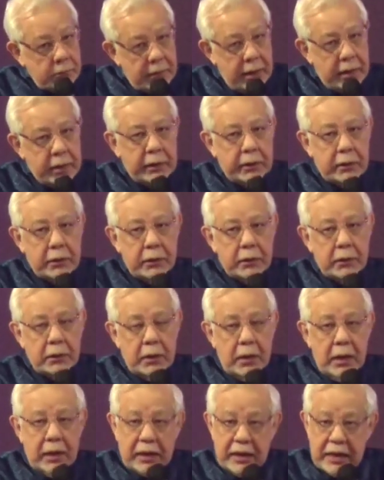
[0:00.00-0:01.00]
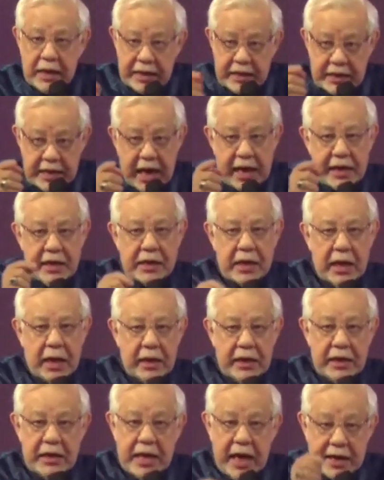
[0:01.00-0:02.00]
Mari. Karena ini hari
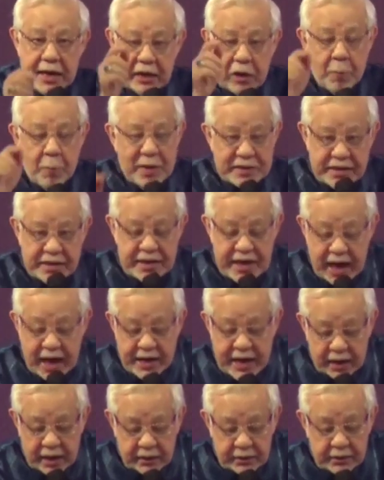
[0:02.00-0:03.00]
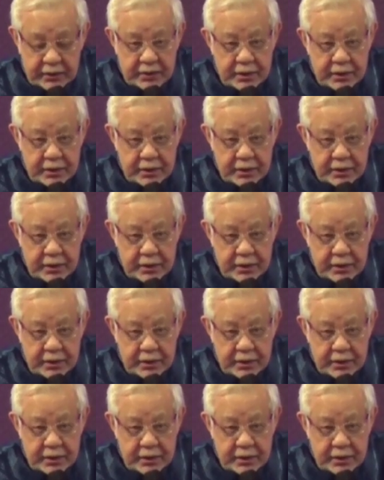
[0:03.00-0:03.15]
nak, ini hari kau masih jadi anak.